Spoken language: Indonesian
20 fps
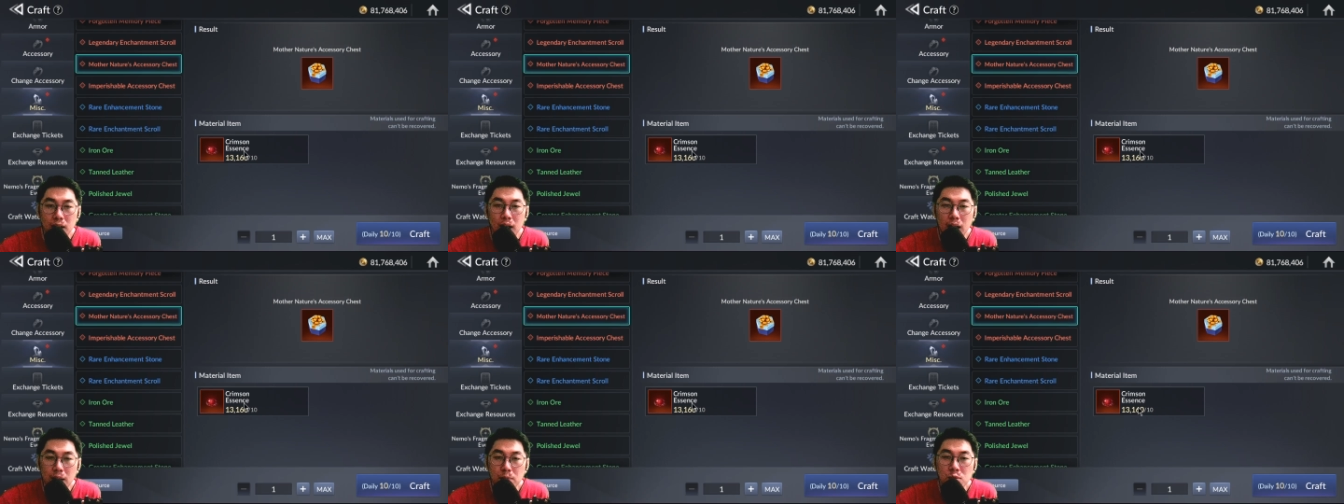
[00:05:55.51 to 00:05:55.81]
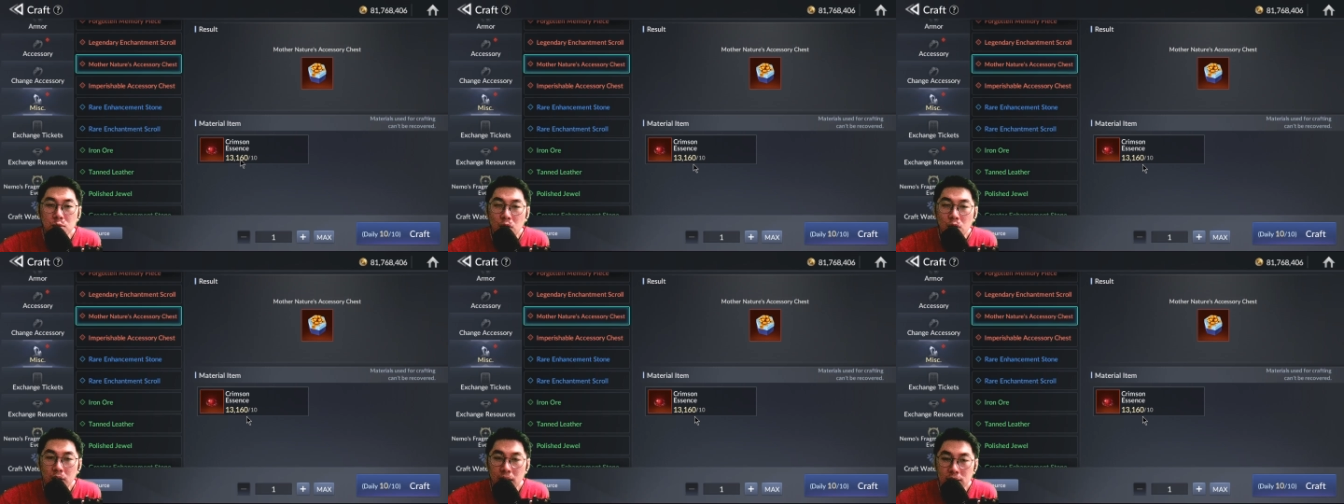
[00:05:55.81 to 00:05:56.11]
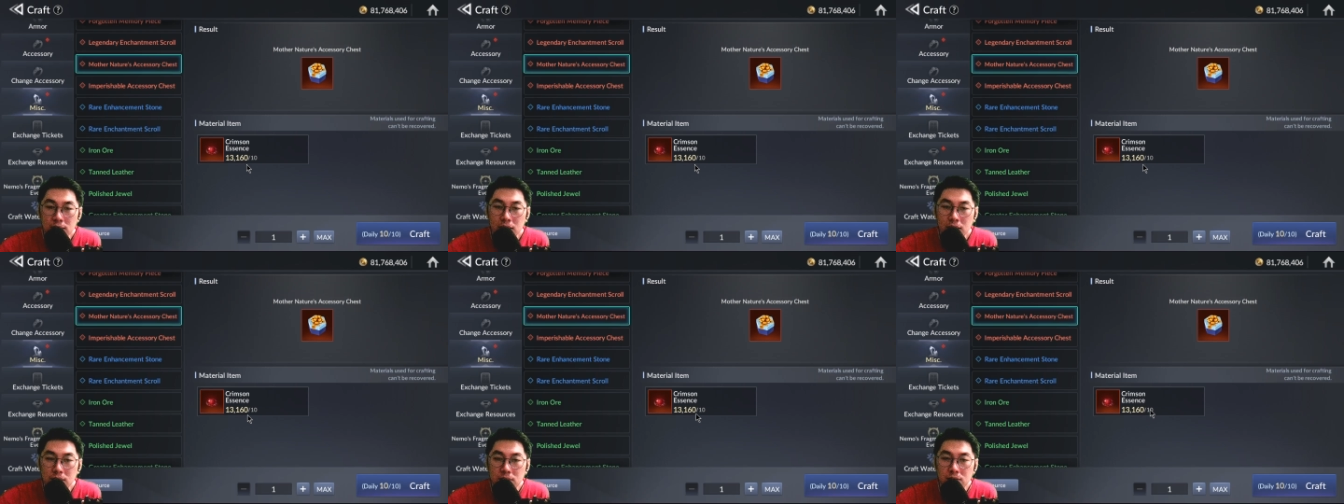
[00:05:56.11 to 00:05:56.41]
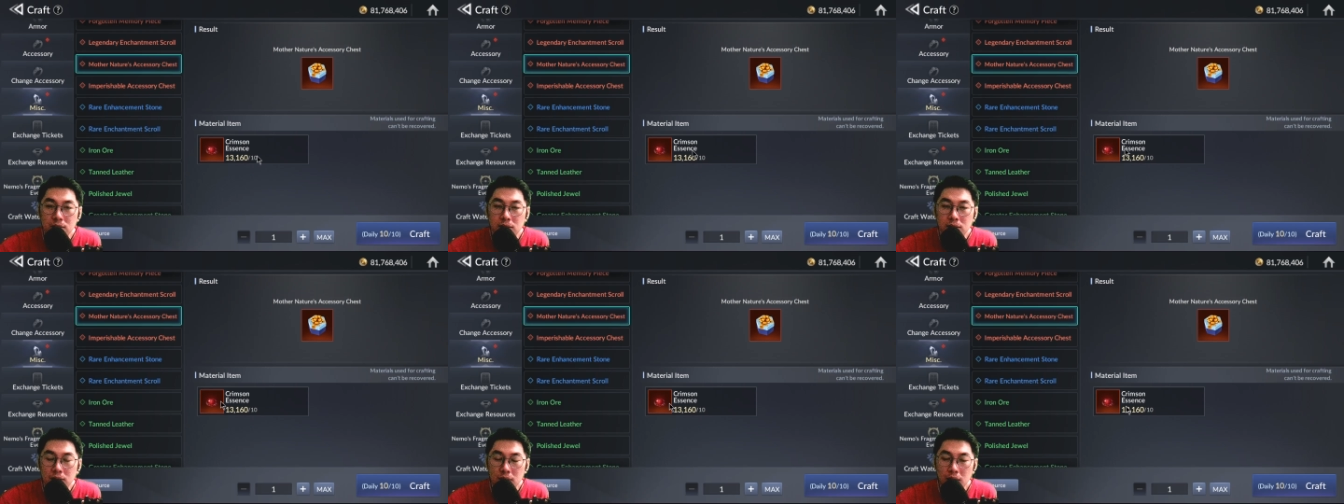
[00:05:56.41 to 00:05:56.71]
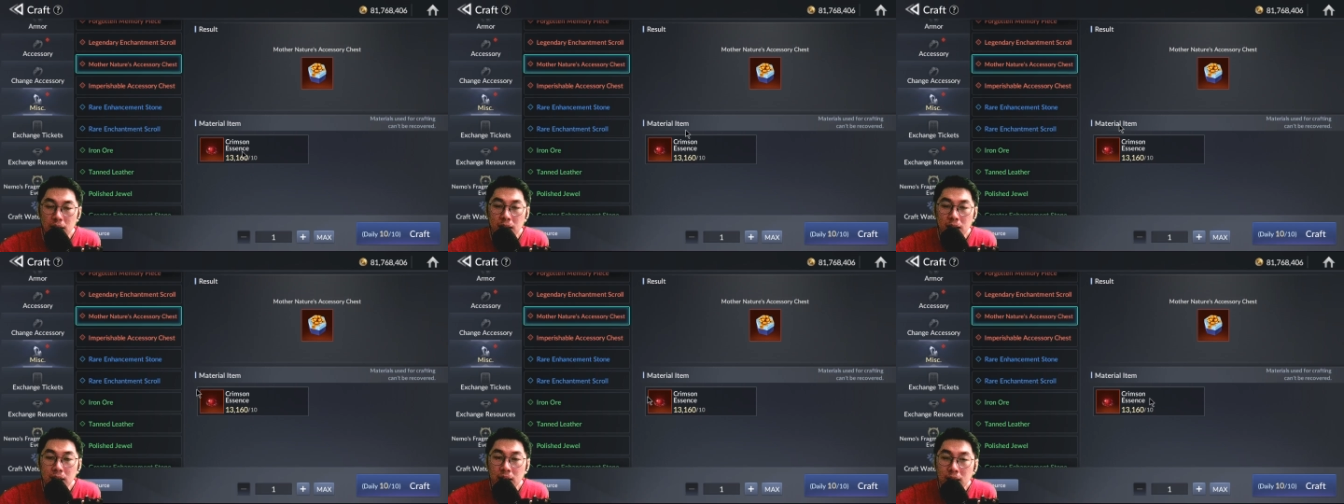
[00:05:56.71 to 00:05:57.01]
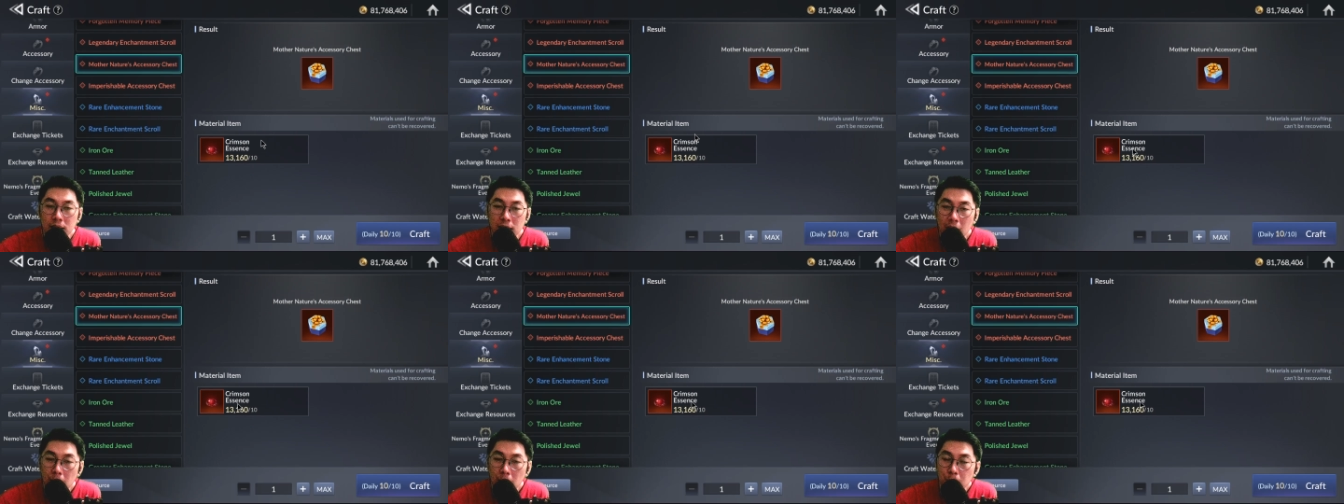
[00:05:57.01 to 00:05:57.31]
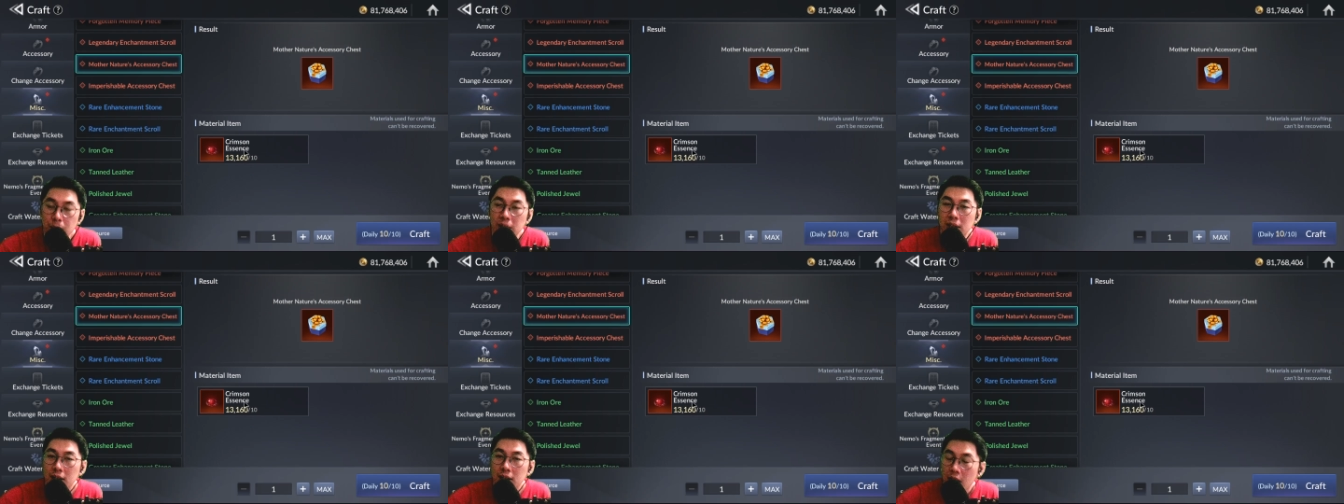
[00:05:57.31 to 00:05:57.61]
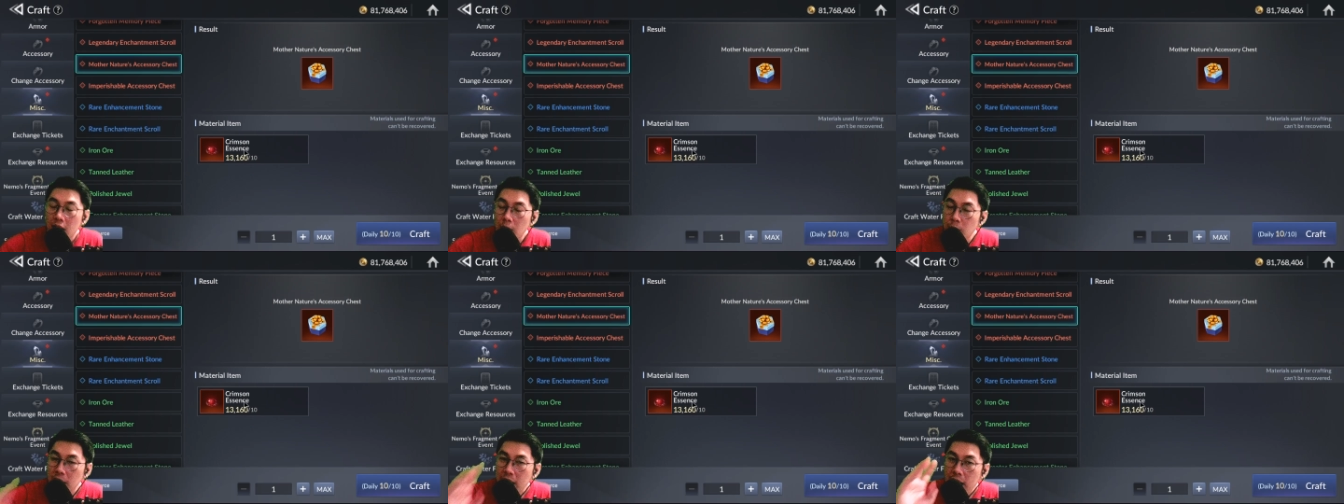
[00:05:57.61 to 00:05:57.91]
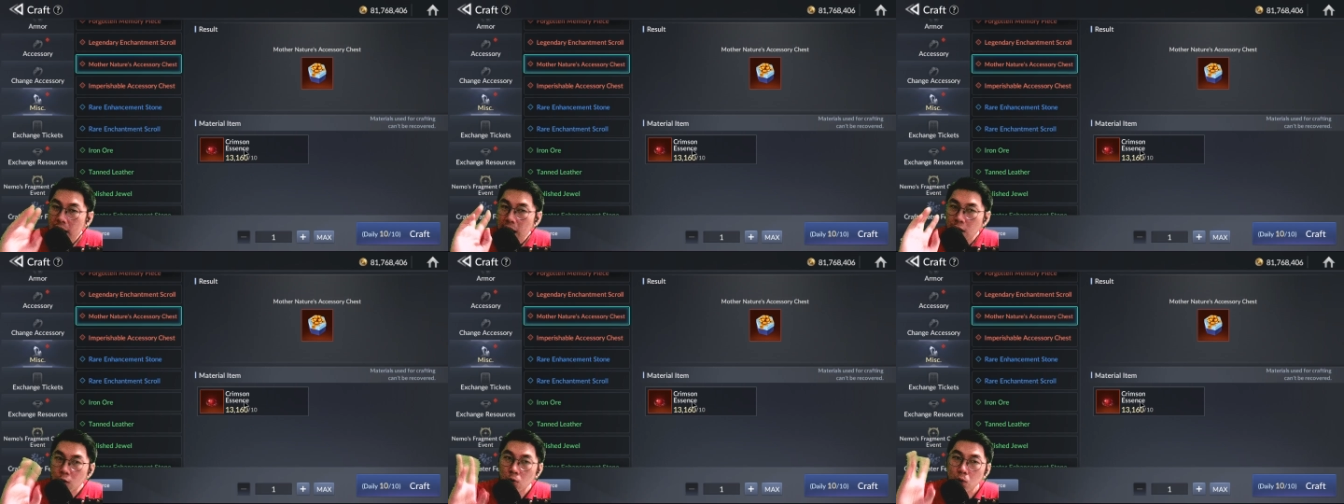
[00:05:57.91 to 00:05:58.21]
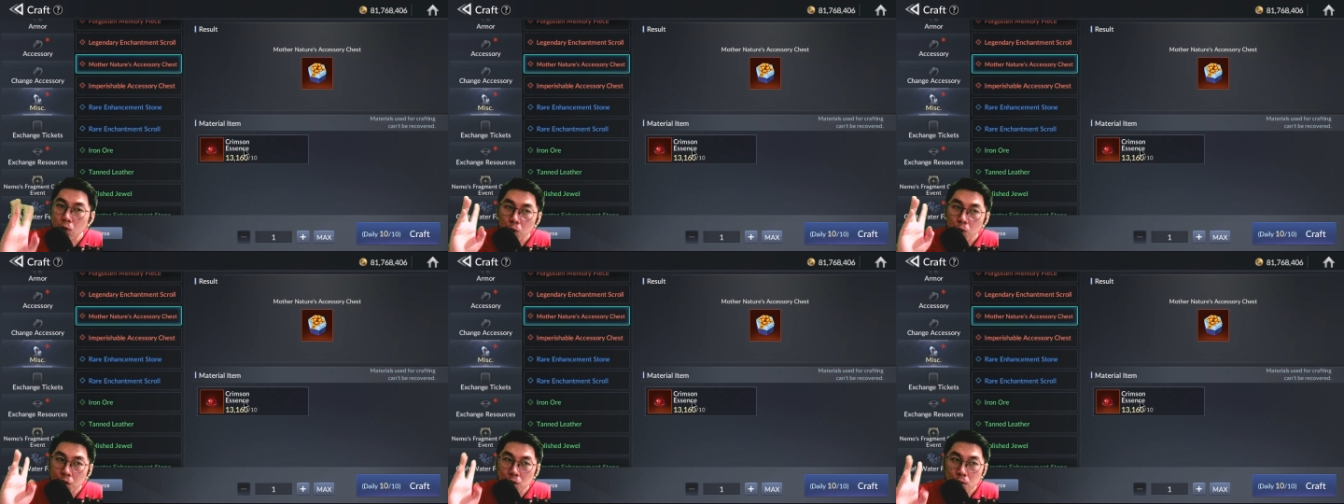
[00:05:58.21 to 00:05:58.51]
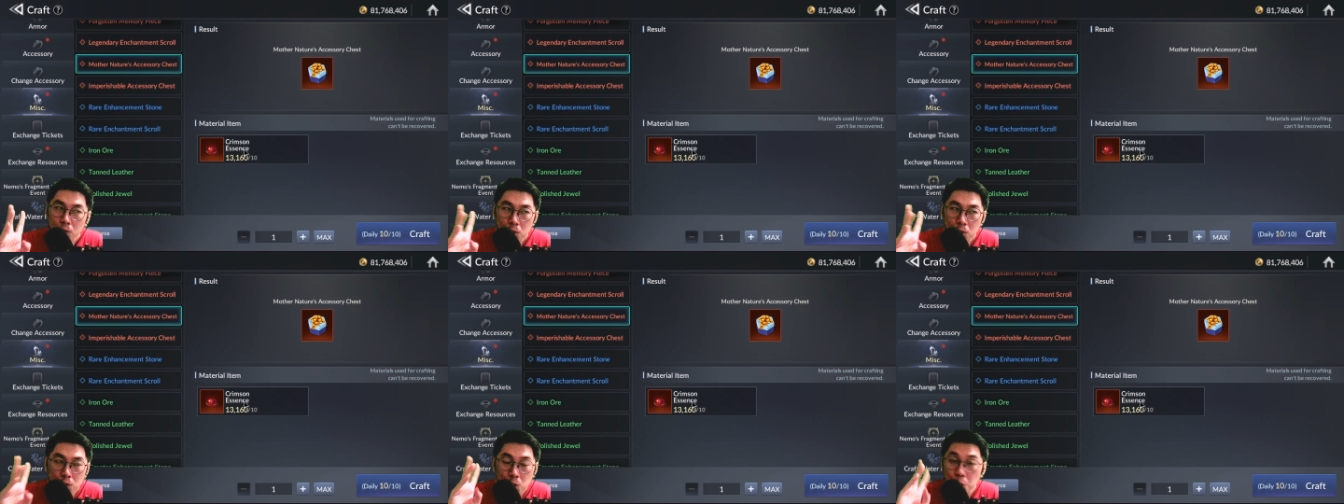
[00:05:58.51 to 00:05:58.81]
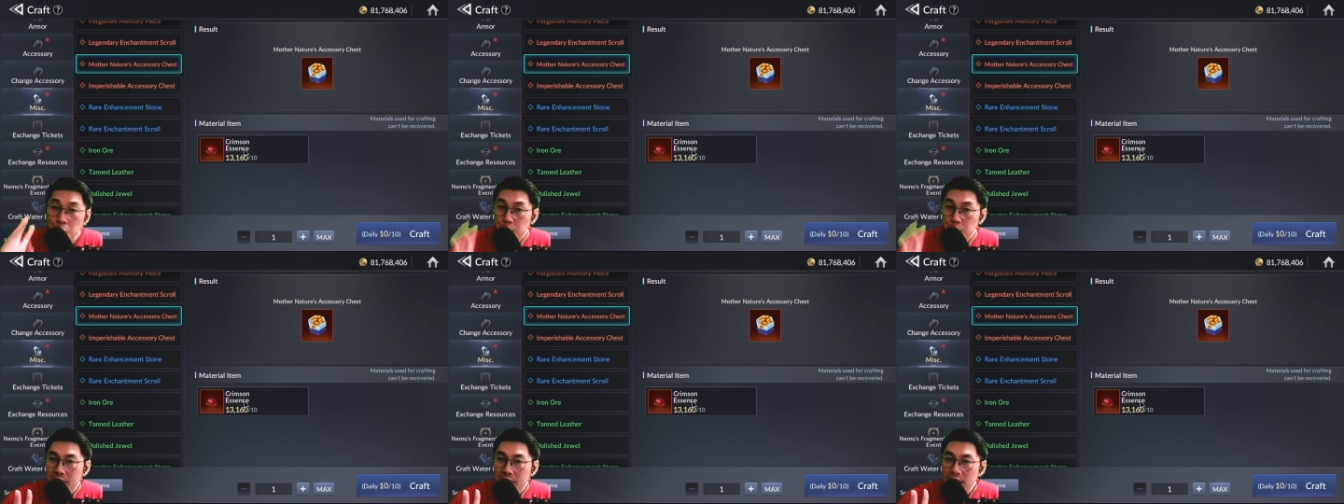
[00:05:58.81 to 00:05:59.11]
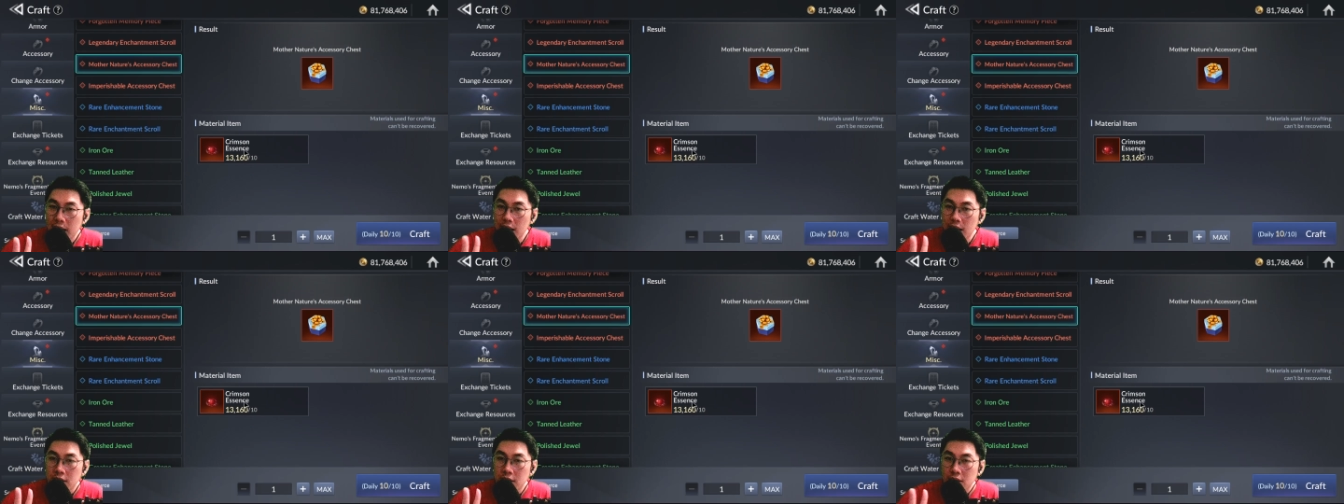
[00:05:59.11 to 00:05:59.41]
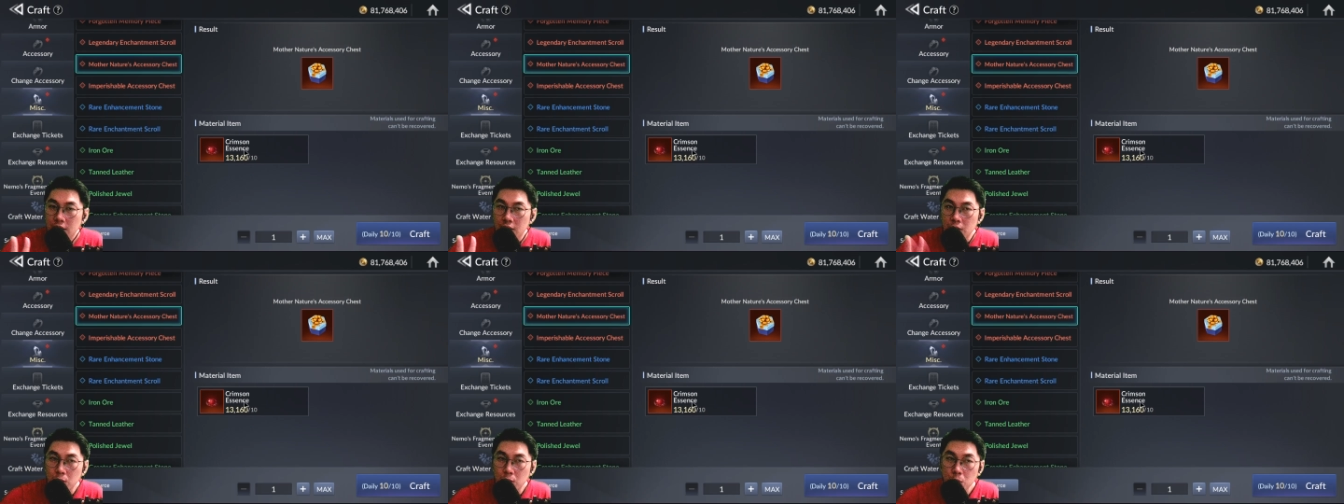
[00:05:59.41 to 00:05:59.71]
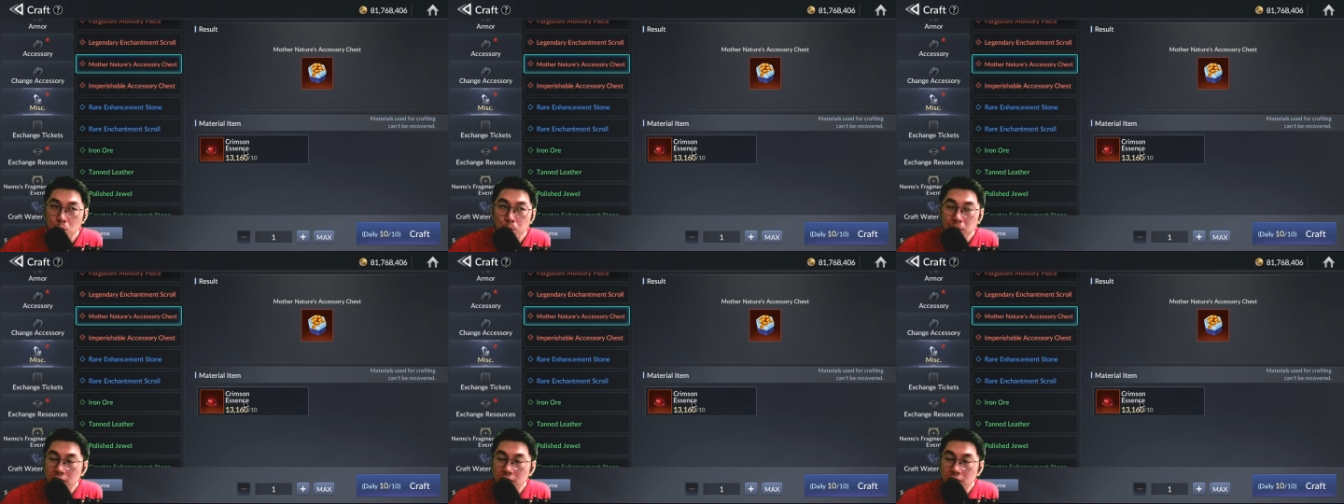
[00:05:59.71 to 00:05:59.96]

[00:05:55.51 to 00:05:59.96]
Crimson Essence ini tapi tidak berlaku untuk newbie ya newbie